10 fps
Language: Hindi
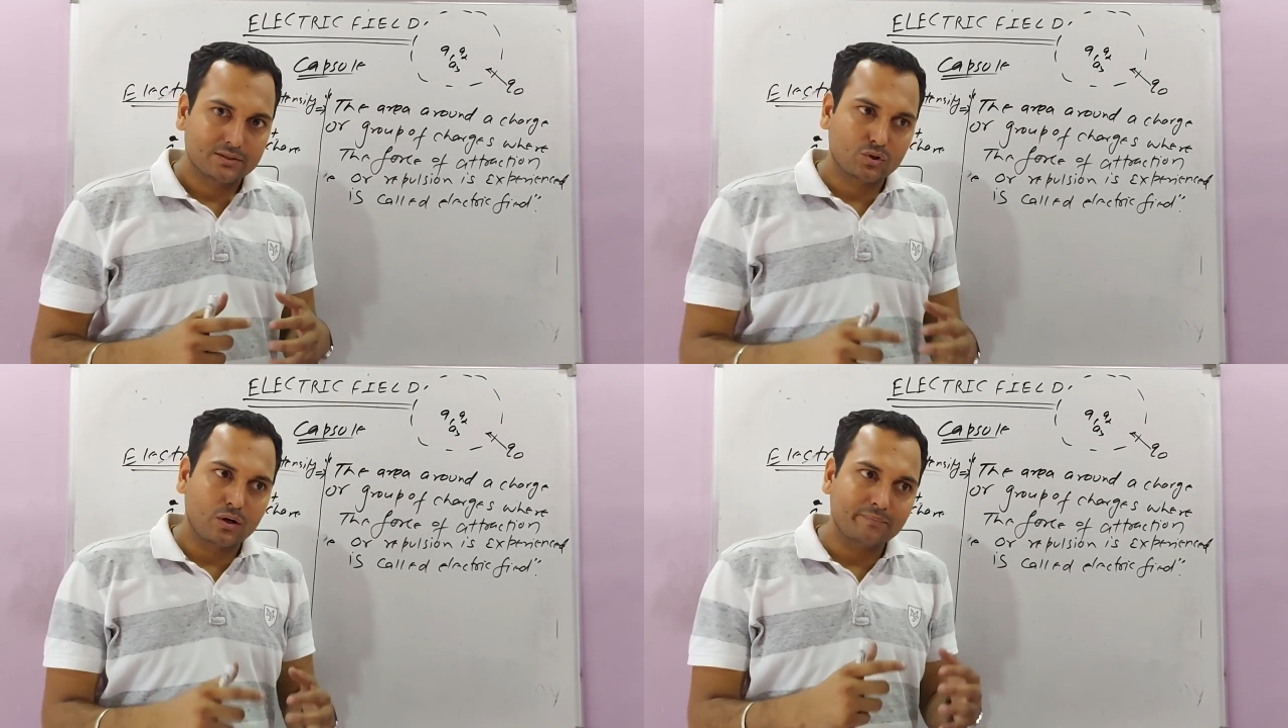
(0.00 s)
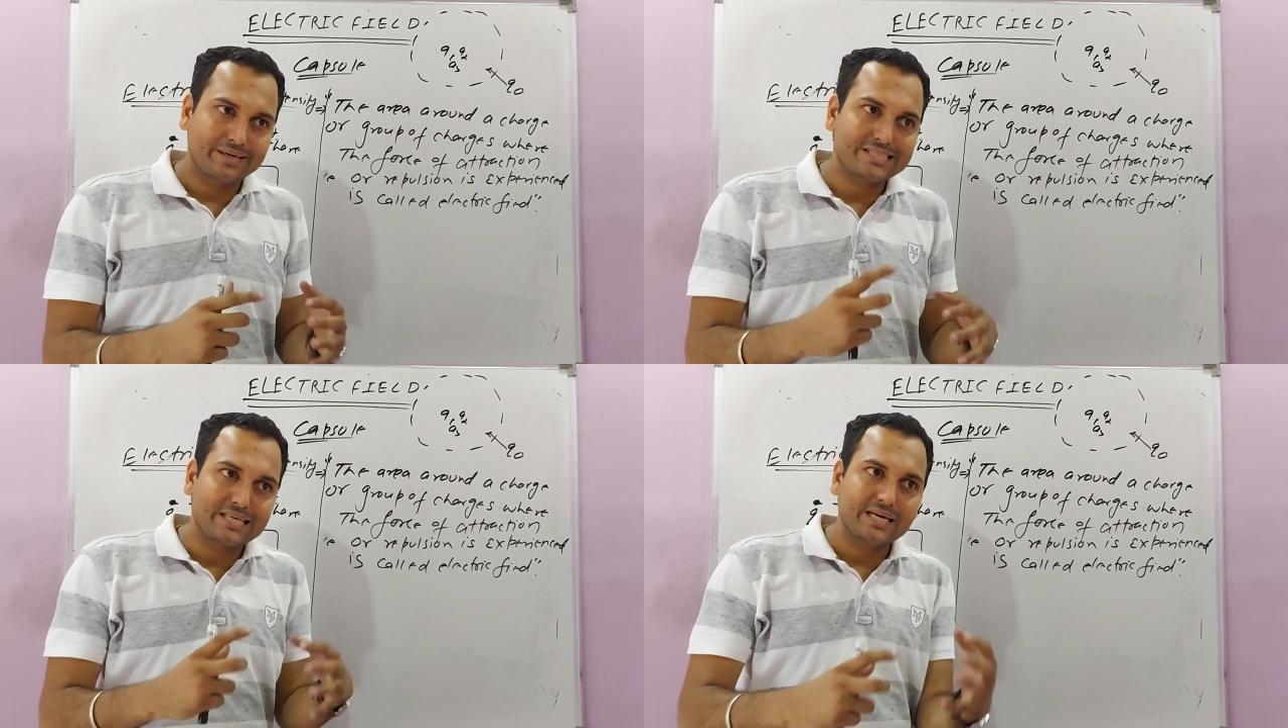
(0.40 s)
तो हम
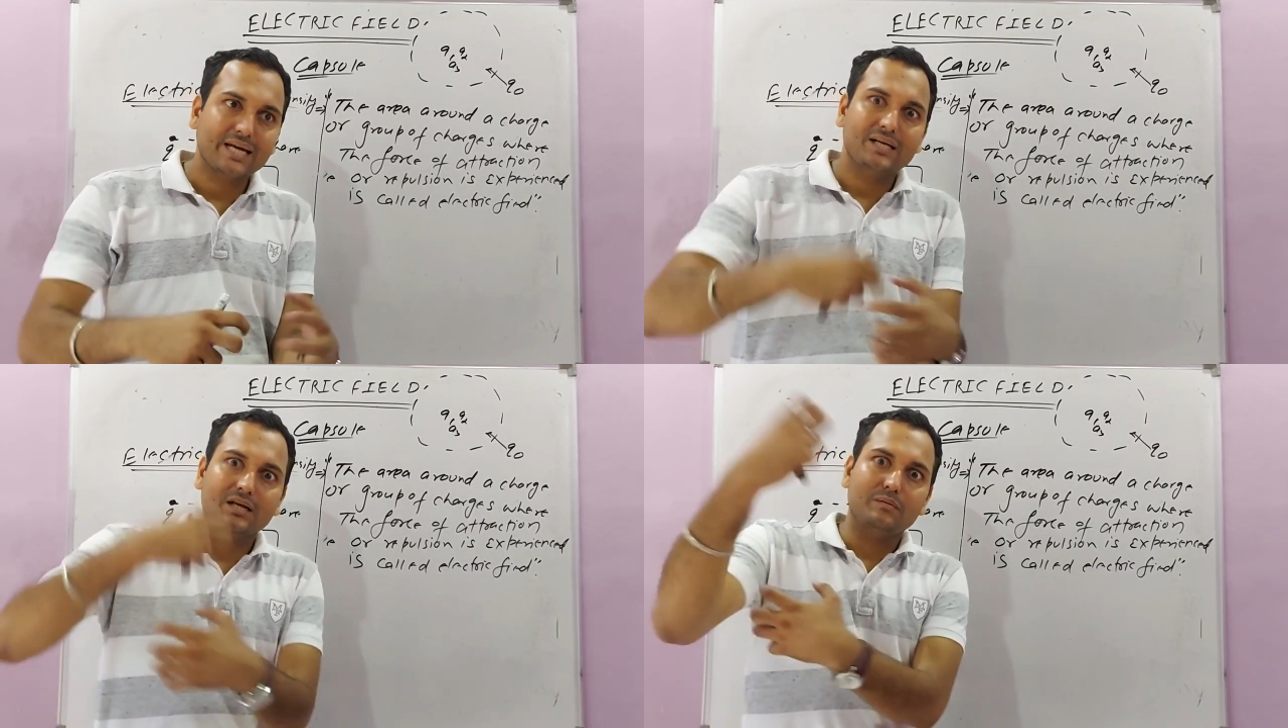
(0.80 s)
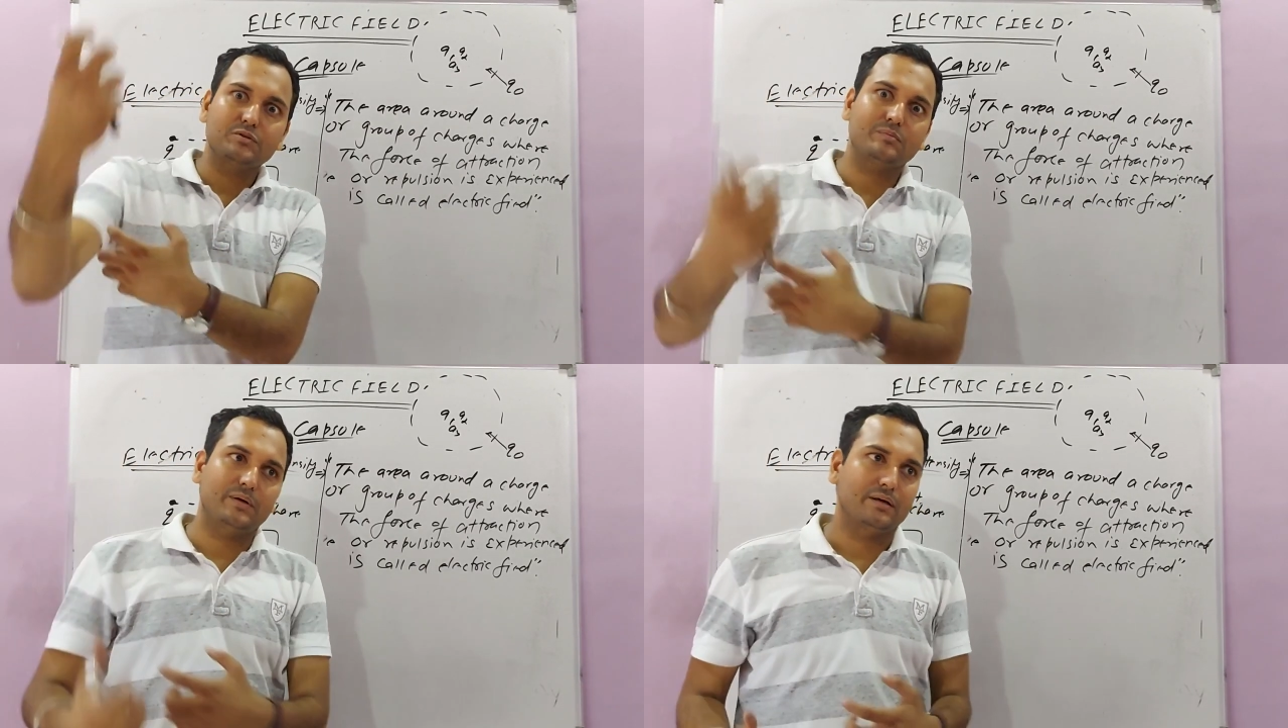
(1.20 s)
किसी के
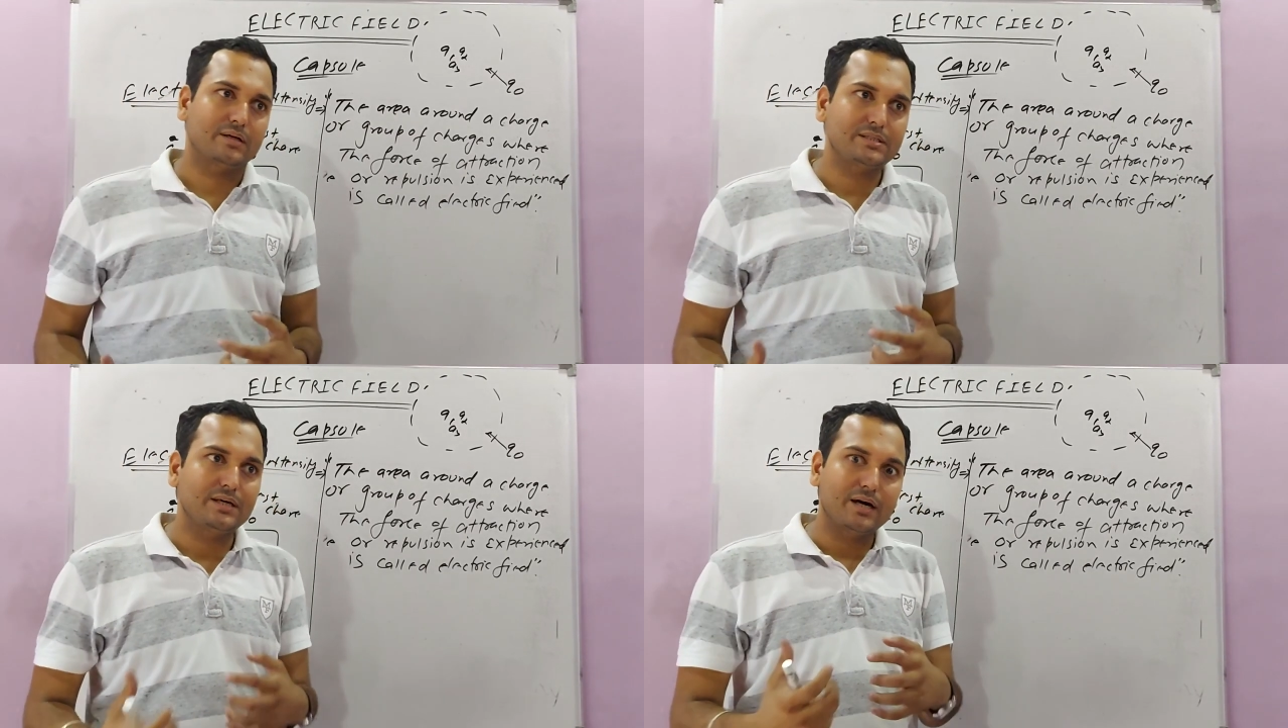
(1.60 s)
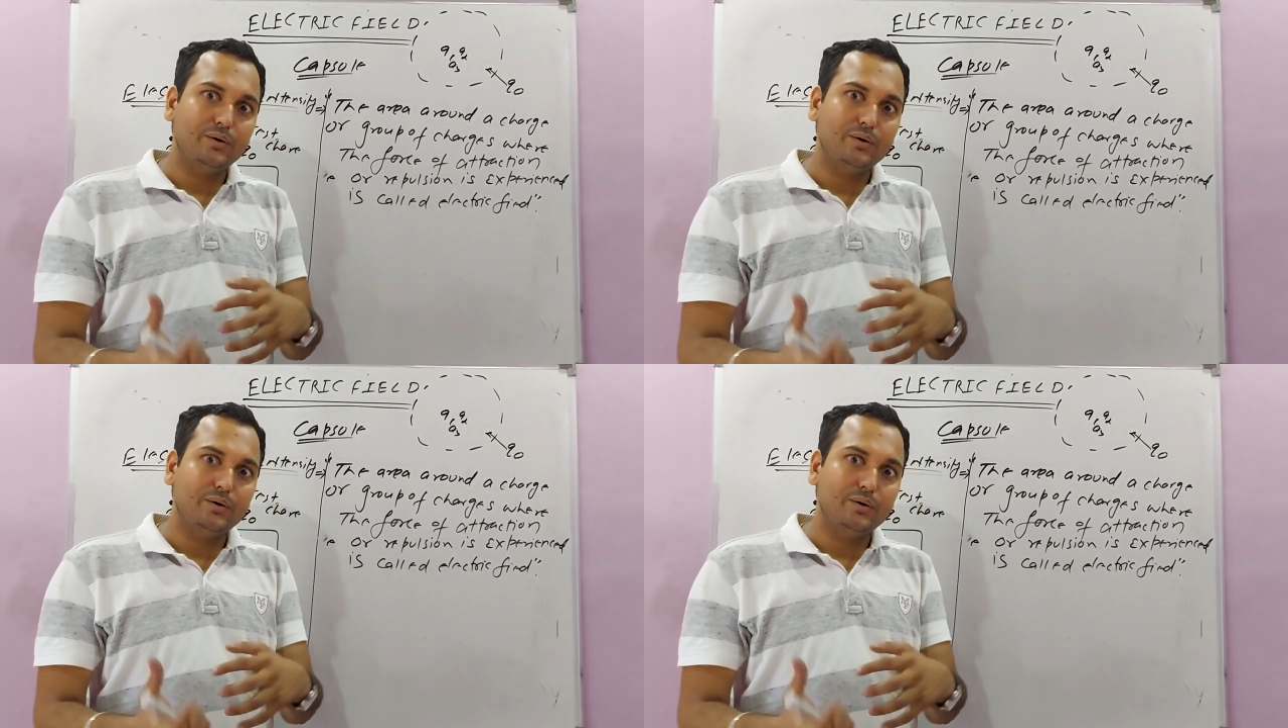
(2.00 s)
टर्म्स में किसी